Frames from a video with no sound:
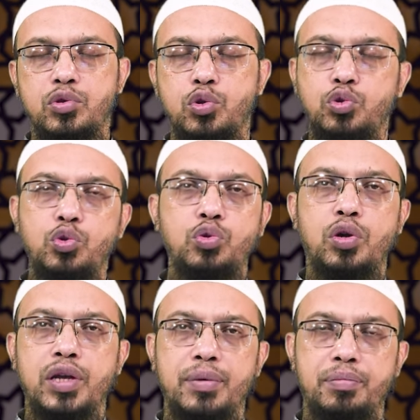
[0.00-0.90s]
যুগ যুগ
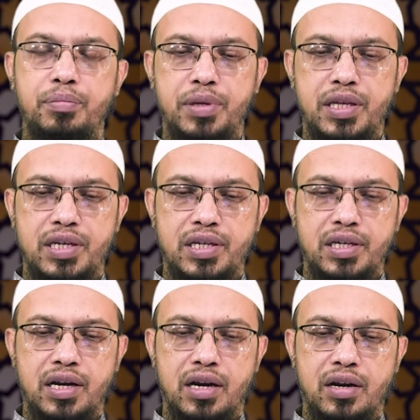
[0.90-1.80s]
ধরে বিদেশে যে
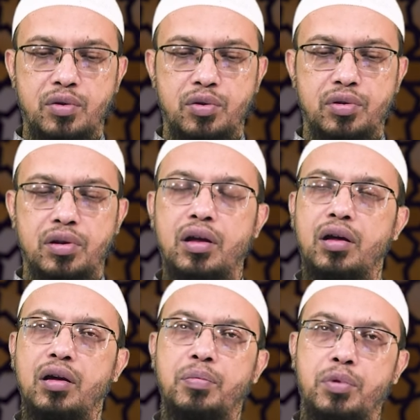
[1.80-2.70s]
কাটানোর
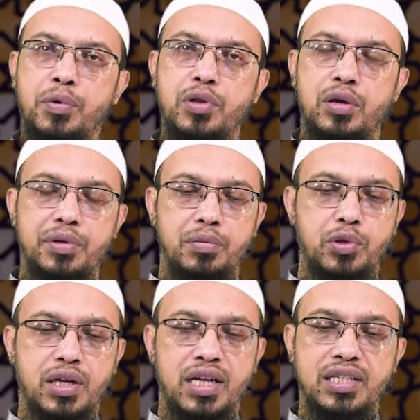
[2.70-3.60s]
প্রবণতা আমাদের
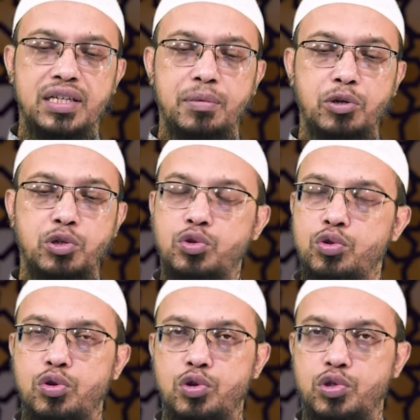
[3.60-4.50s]
মধ্যে আছে এটা মানুষের
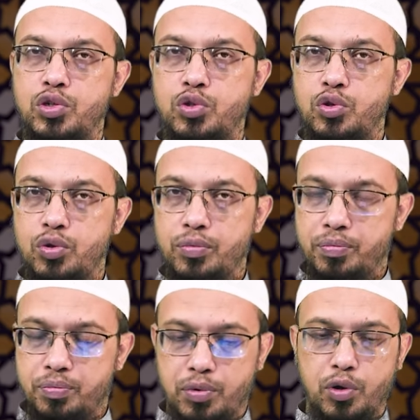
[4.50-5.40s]
চরিত্র নষ্টের জন্য
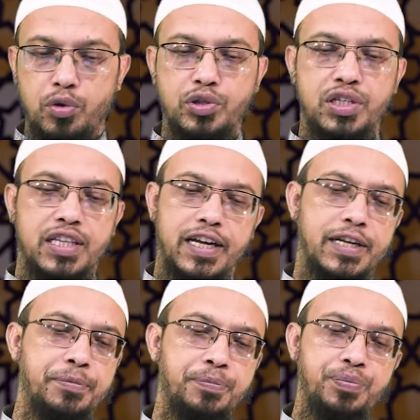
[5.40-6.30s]
বড় অংশে দায়ী
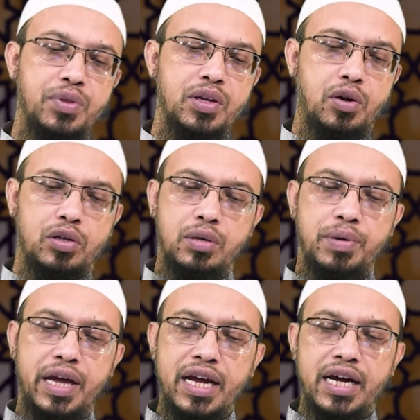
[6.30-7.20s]
অতএব
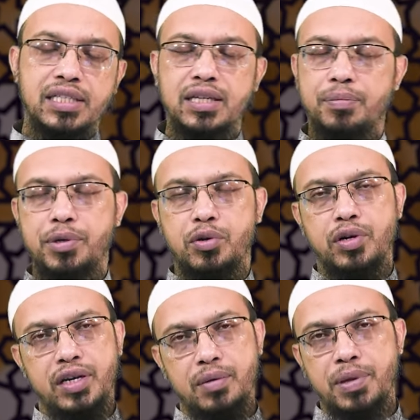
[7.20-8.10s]
এই কাজটা আপনি
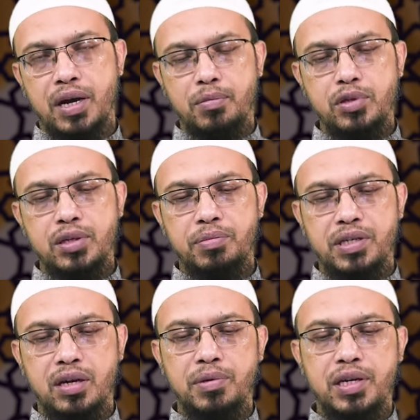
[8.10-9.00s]
করেন এটা আপনার আমল যে আপনার
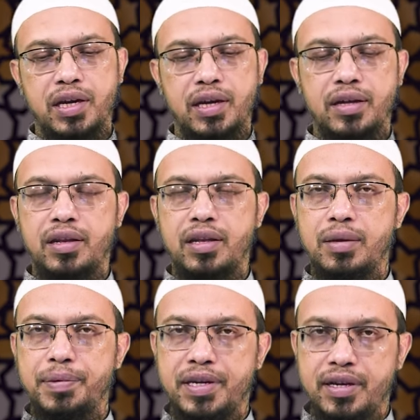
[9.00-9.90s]
স্বামীকে
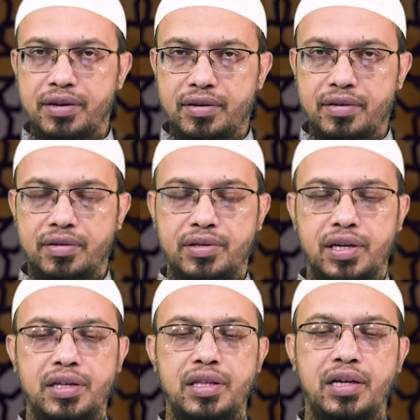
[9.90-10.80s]
লিমিটেড
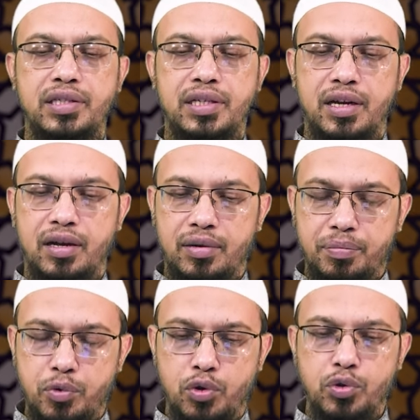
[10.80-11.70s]
চাহিদা সেটা
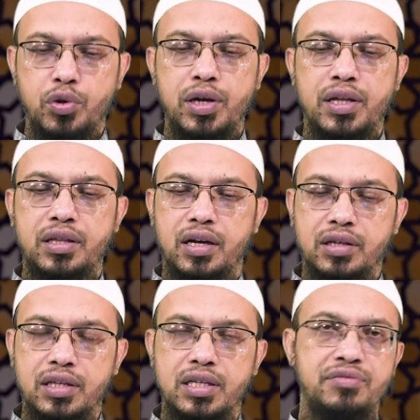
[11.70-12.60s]
পূরণ করে
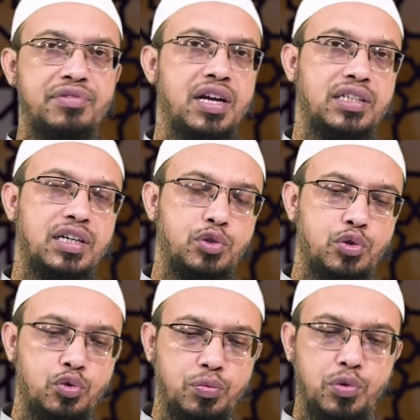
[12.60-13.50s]
তাড়াতাড়ি দেশে ফিরে আসার
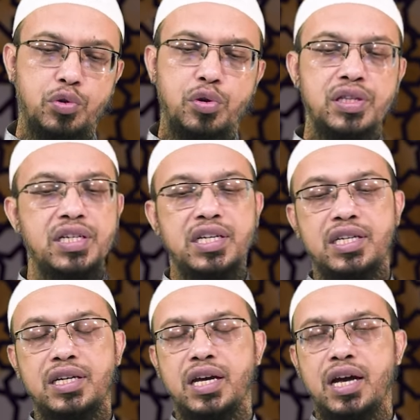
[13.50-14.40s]
জন্য উদ্বুদ্ধ করেন দেশে
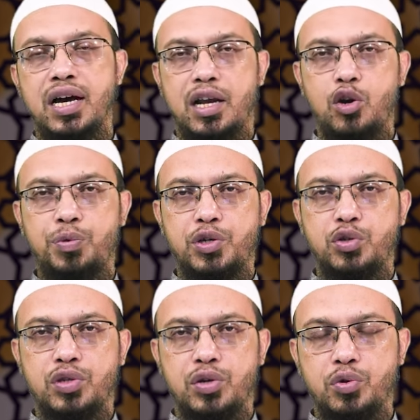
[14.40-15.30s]
এসে হালাল
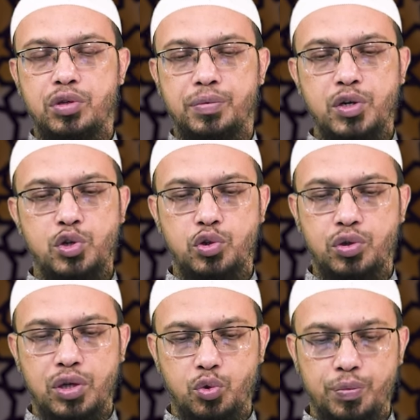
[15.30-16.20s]
উপার্জন জন্য করতে পারেন
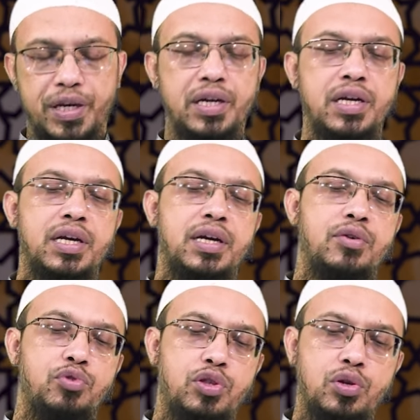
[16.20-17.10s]
সহযোগিতা করবেন
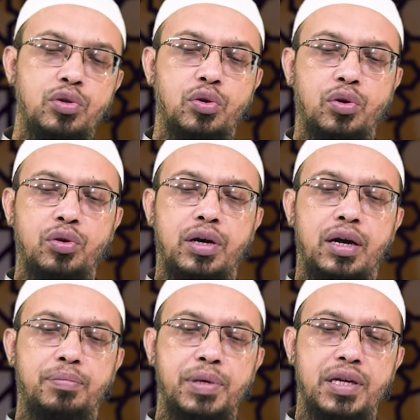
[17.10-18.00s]
দ্বিতীয়ত
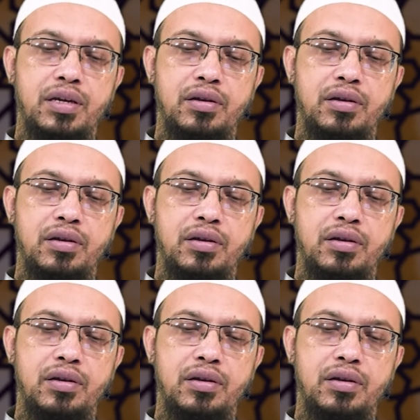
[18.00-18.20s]
আপনি